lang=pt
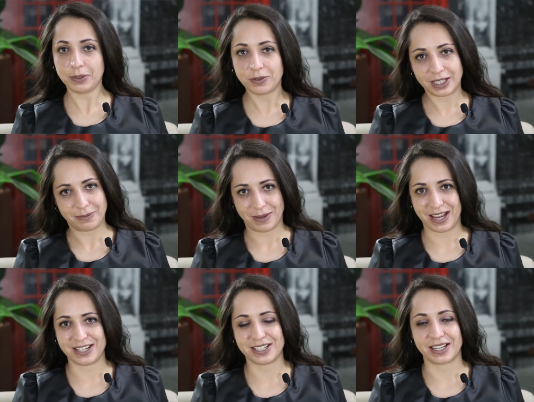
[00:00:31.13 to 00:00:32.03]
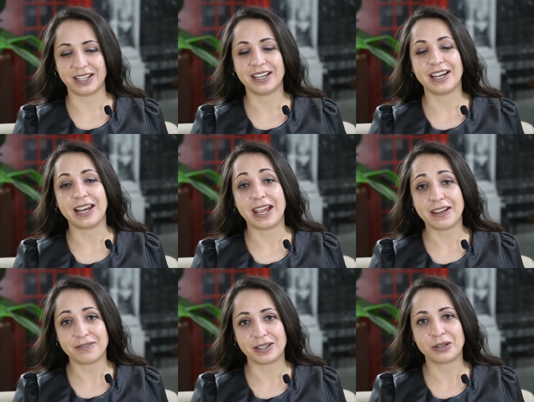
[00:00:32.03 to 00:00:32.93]
bioclimática
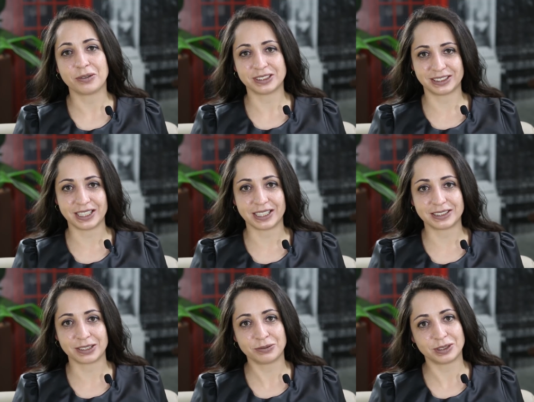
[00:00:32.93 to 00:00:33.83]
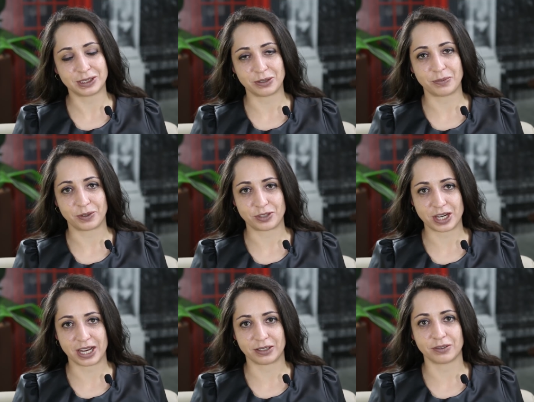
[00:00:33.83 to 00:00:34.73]
leva em consideração no seu
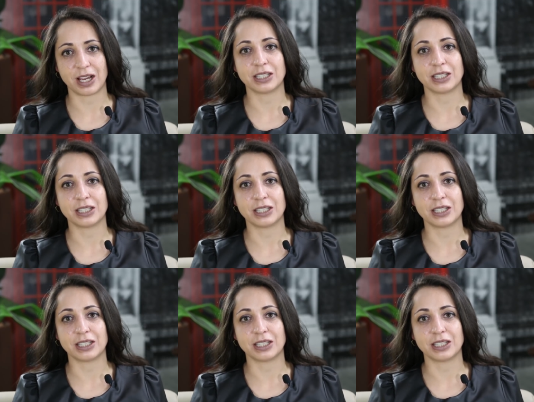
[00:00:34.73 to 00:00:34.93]
projeto